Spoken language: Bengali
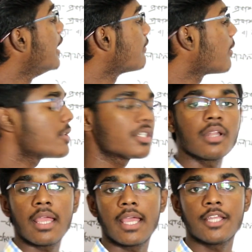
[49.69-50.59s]
ইনফরমেশন
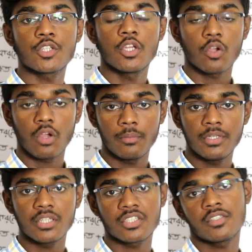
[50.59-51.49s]
অ্যান্ড
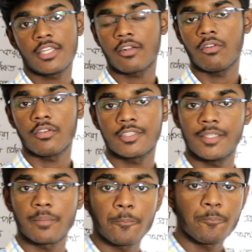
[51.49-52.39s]
কমিউনিকেশন টেকনোলজি
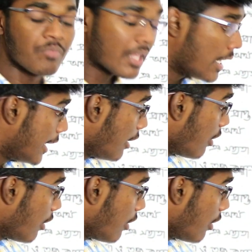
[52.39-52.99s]
এই